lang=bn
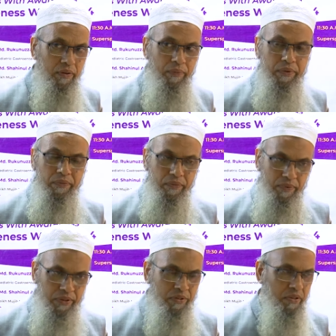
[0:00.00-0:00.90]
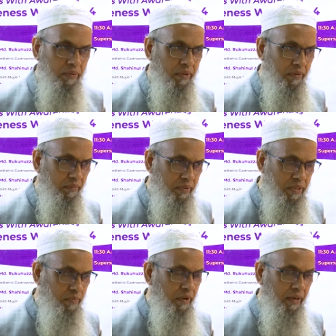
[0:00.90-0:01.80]
আমাদের প্রেজেন্টেশন আমাদের
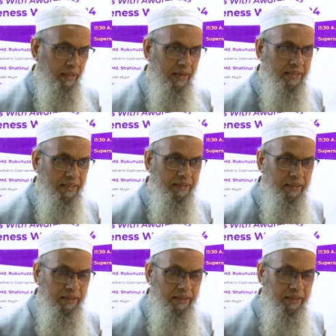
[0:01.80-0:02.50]
স্পিকাররা দেখাইছেন